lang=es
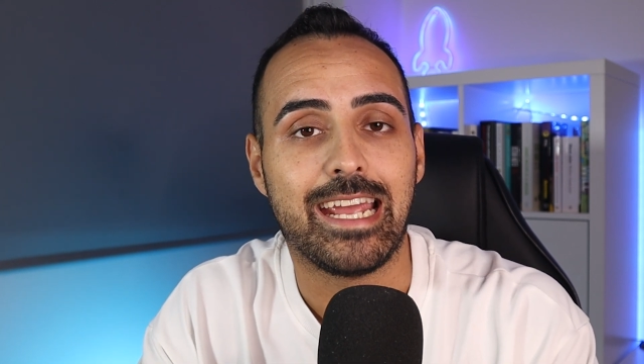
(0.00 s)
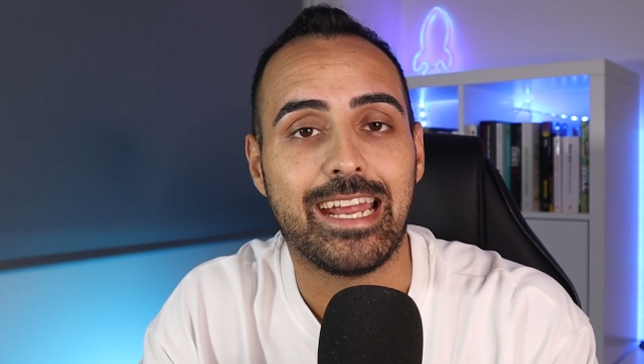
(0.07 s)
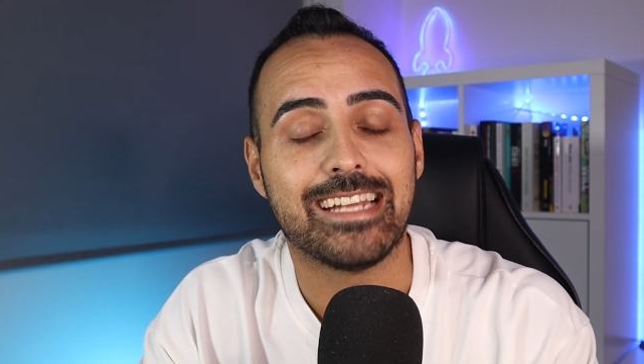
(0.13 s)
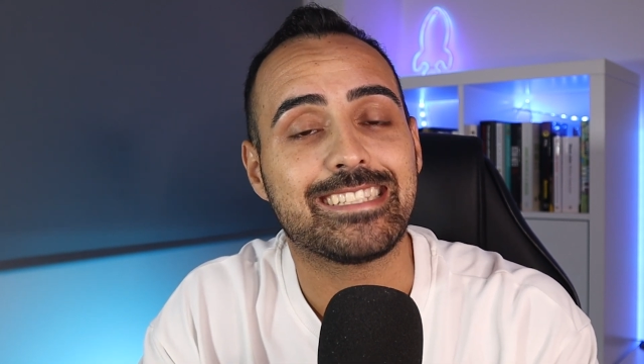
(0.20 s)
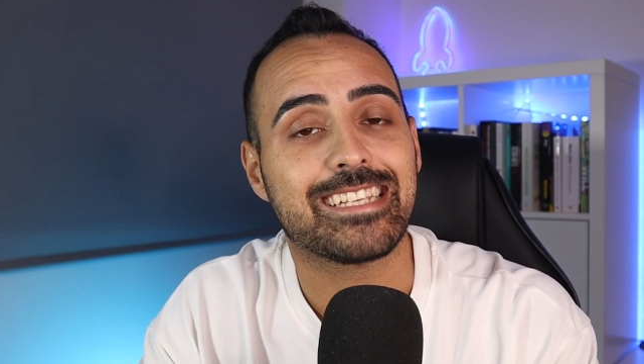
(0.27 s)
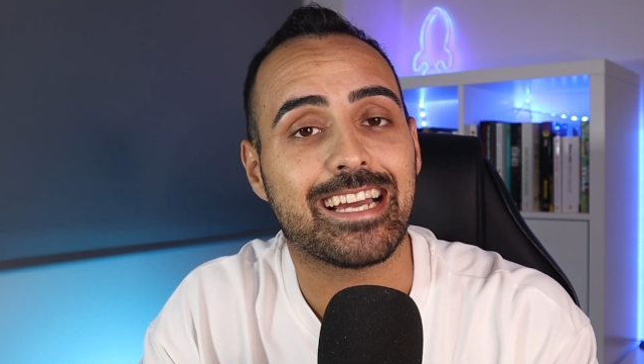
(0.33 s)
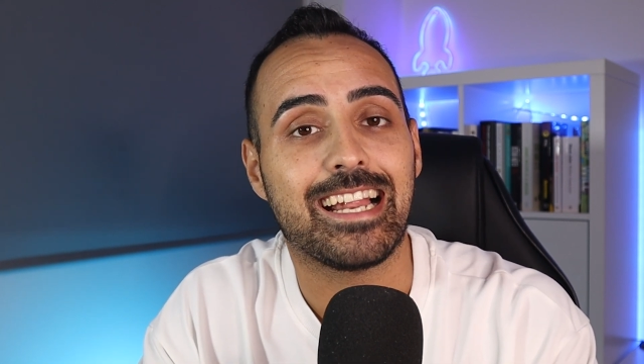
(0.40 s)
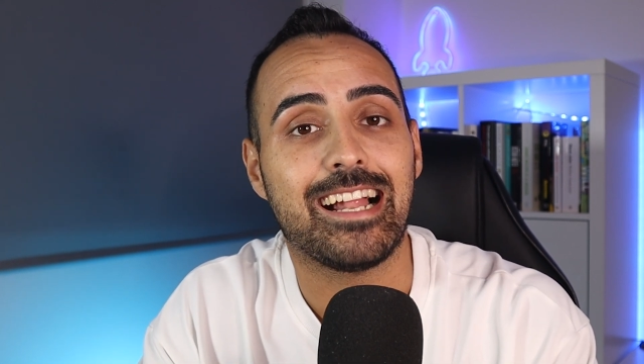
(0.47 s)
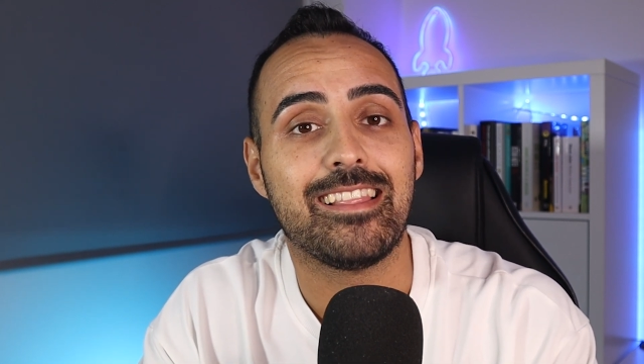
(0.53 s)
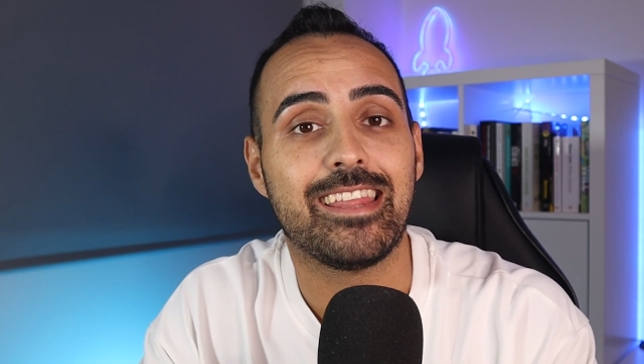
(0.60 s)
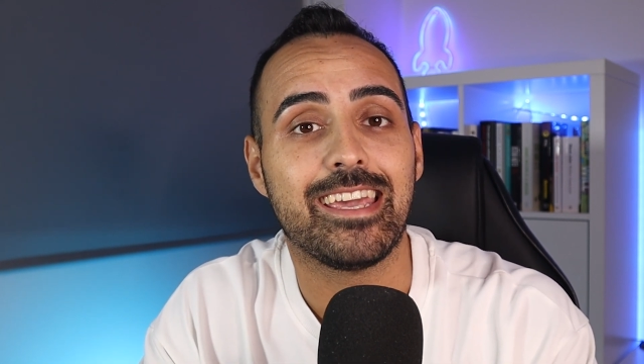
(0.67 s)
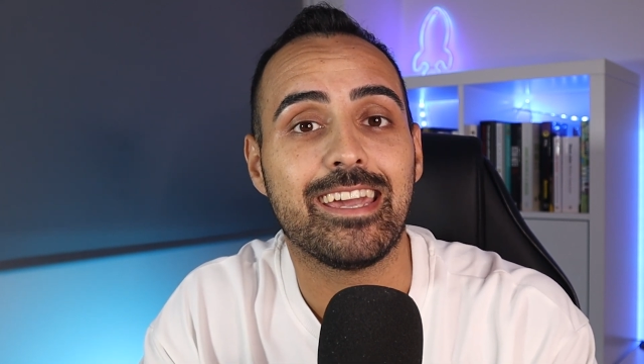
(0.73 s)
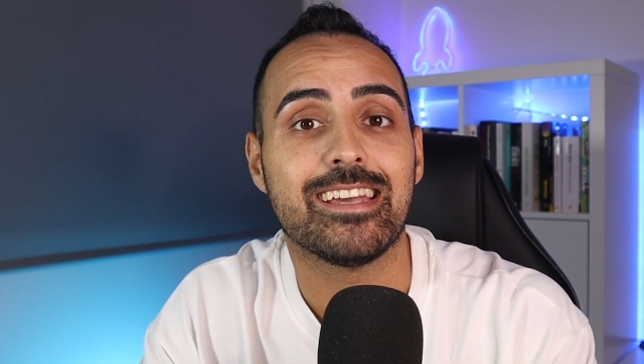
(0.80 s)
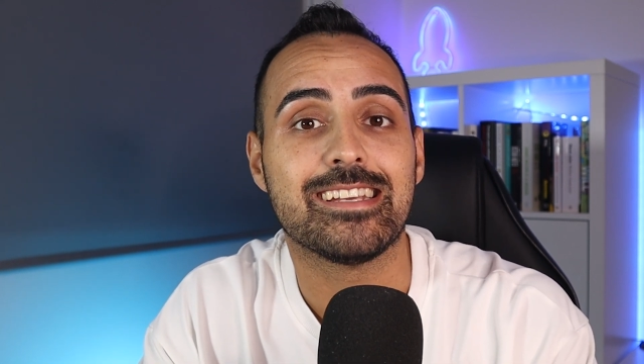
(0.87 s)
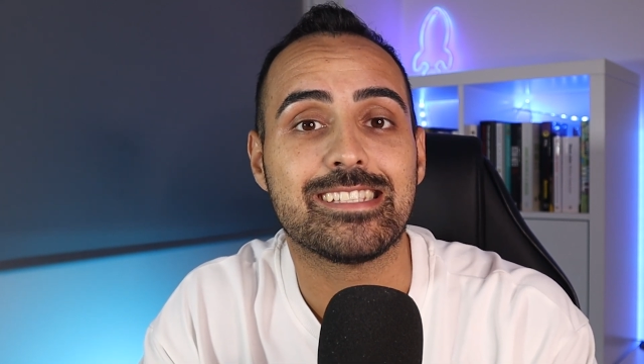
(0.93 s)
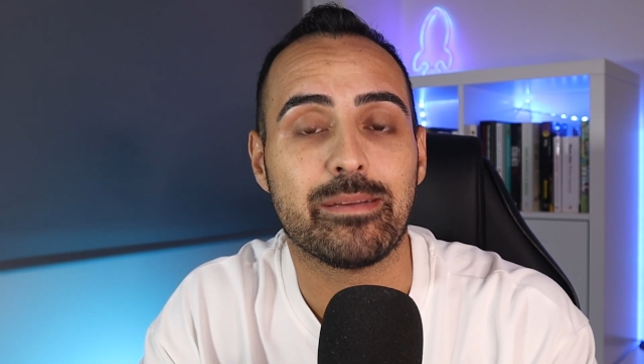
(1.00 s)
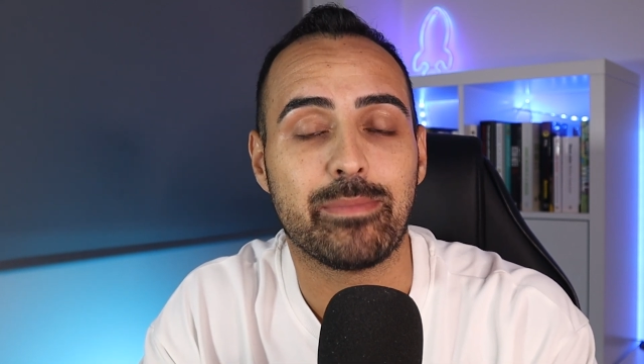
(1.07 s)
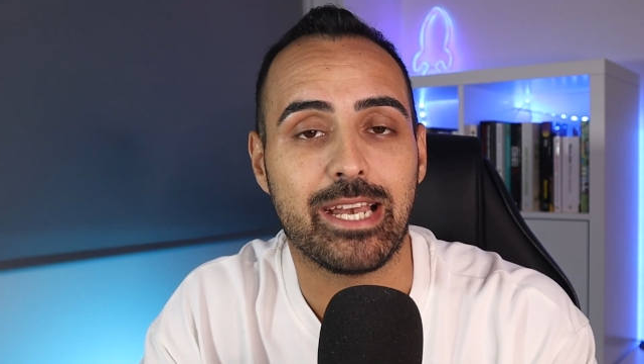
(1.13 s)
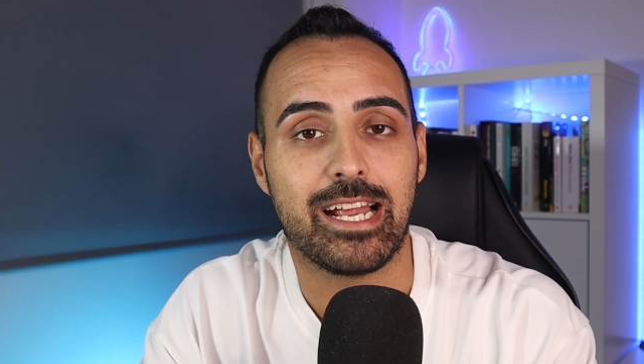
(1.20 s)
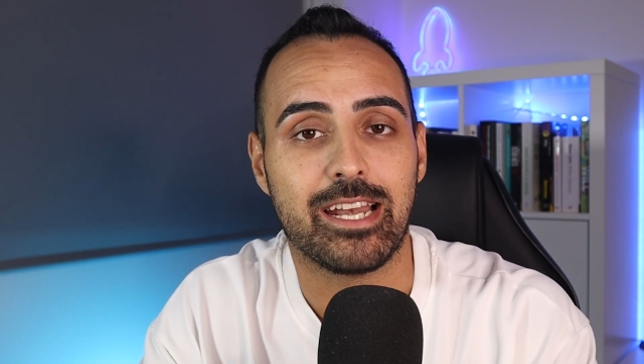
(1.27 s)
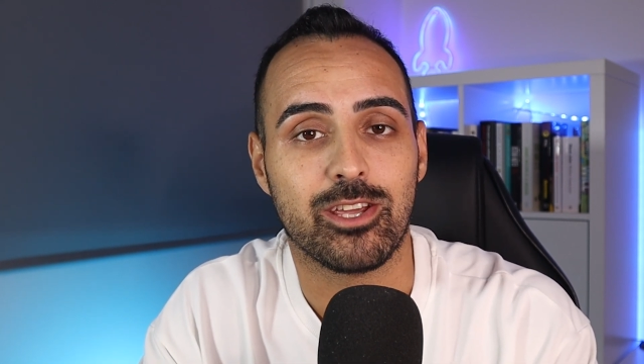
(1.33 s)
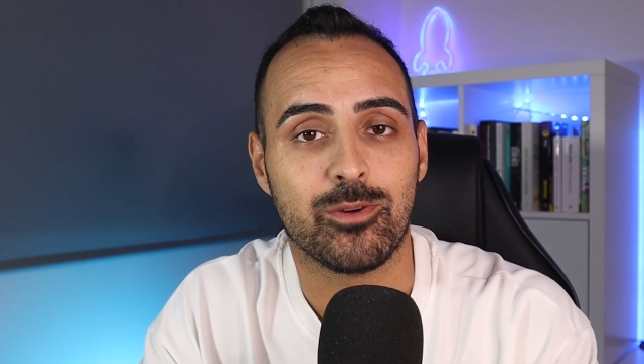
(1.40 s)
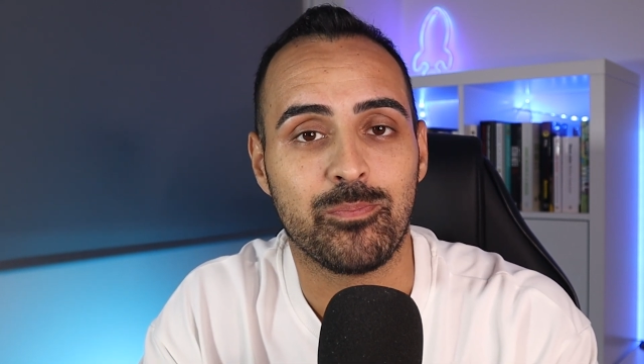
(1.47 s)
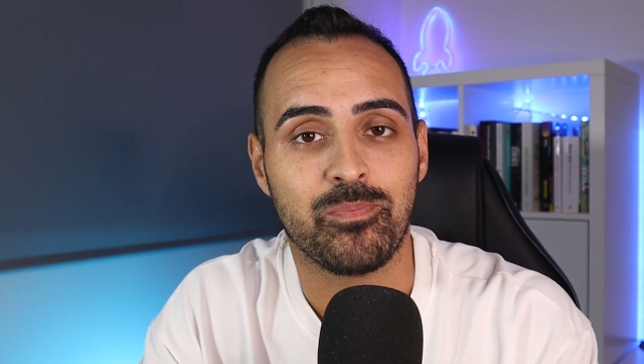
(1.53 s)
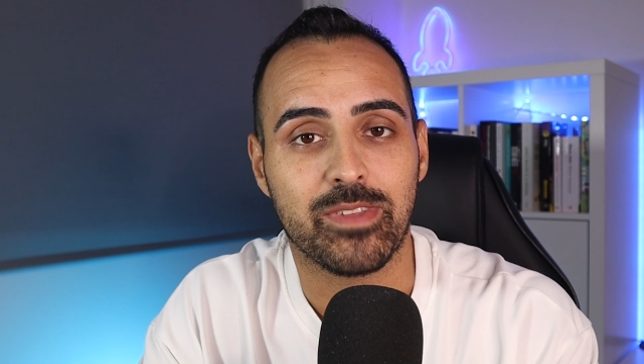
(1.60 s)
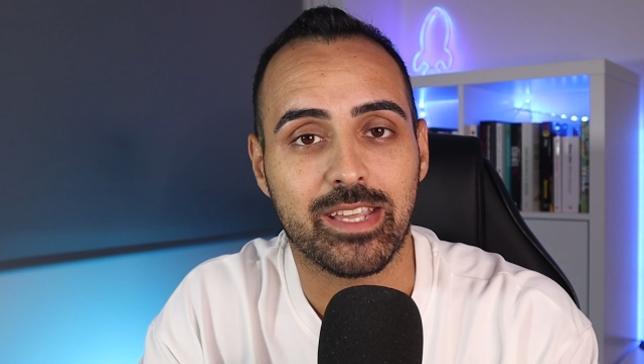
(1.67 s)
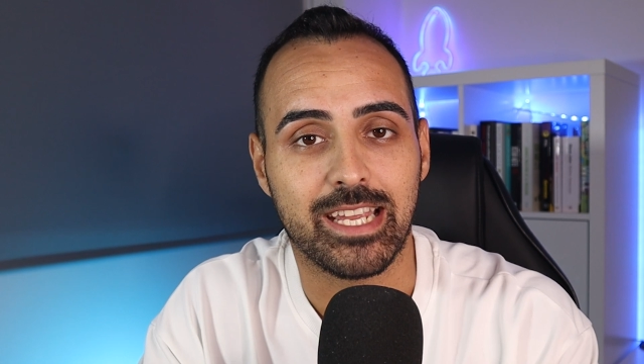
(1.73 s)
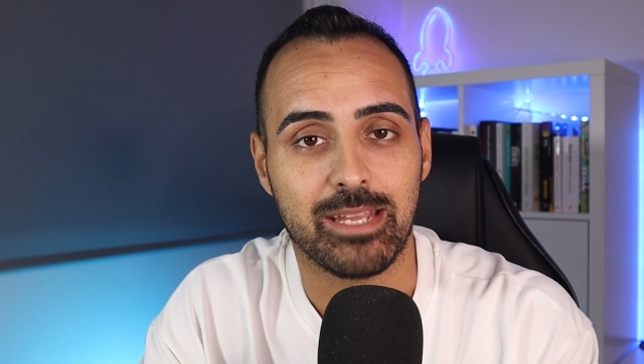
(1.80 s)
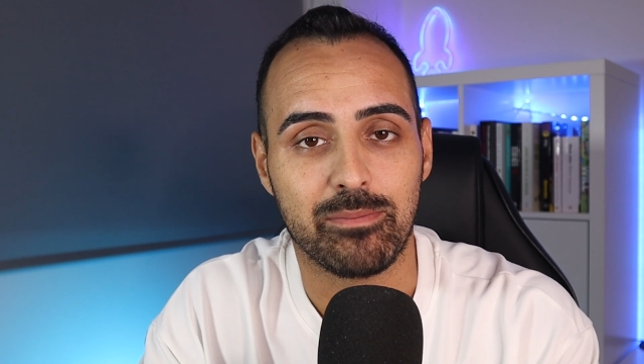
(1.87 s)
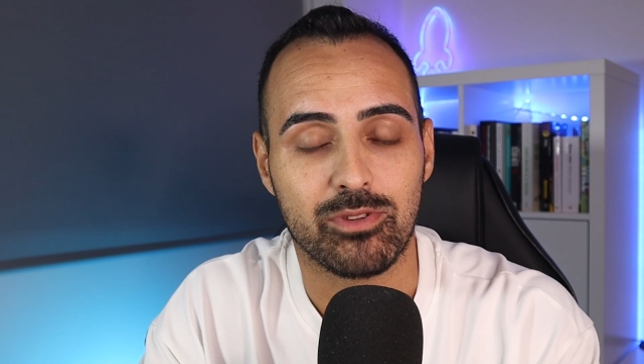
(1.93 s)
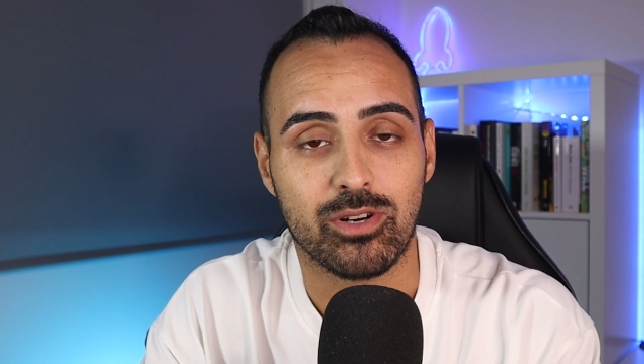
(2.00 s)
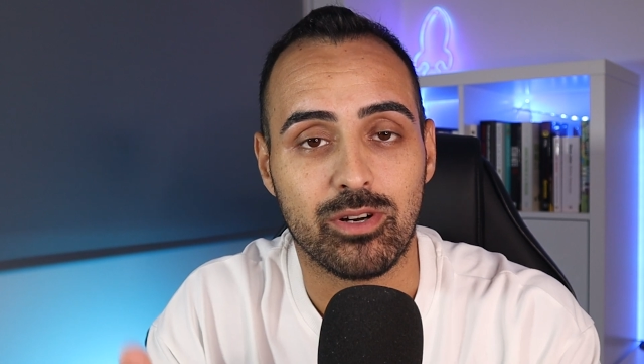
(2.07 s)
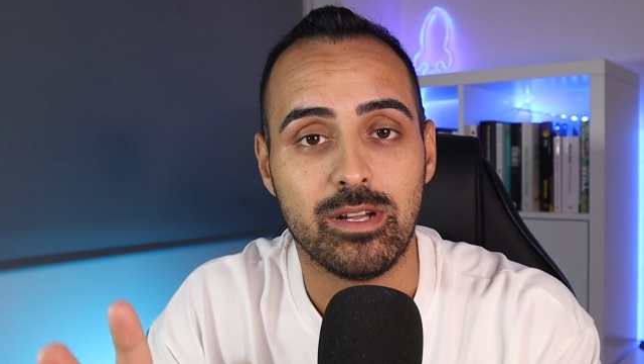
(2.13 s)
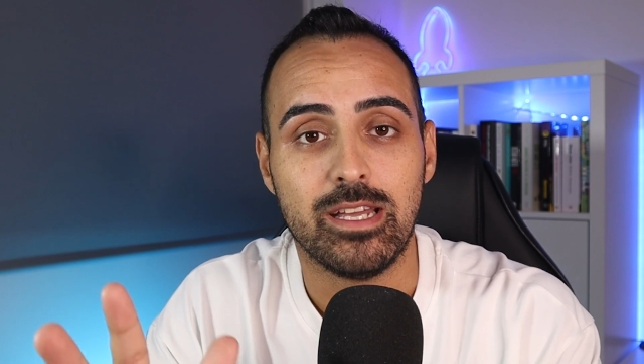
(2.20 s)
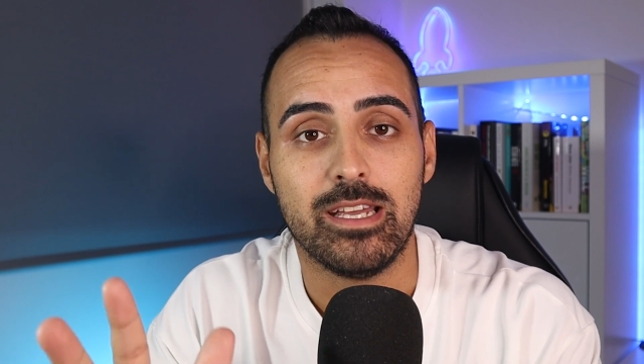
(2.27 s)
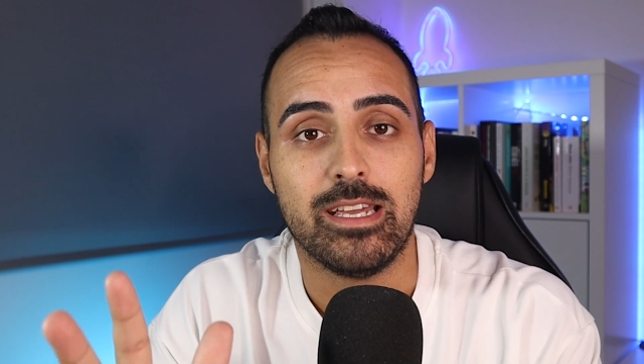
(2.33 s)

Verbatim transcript: en este canal de seminario cripto.